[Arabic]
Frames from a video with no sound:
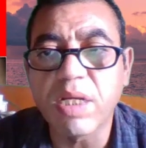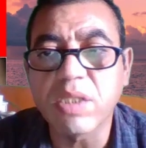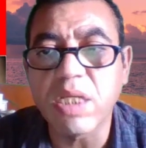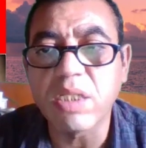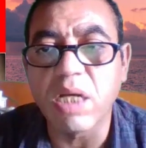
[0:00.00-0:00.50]

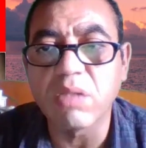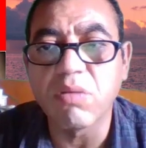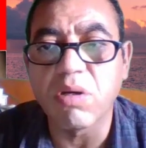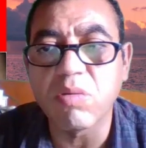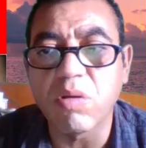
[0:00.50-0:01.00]
بلغتي
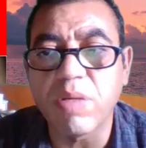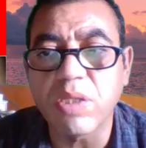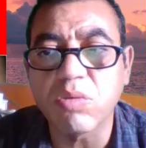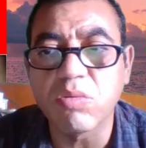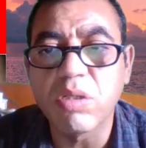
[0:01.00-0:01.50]
الدار
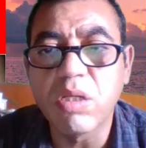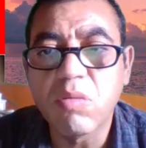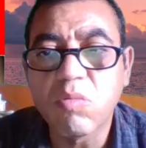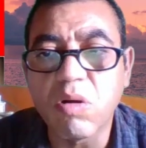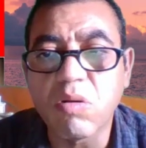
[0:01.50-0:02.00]
والباشو
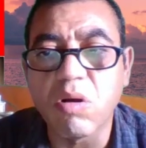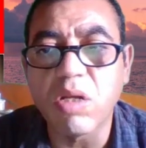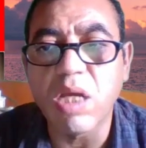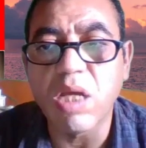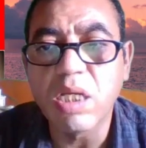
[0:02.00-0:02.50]

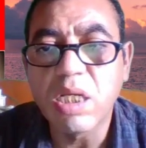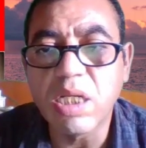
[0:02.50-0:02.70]
وقال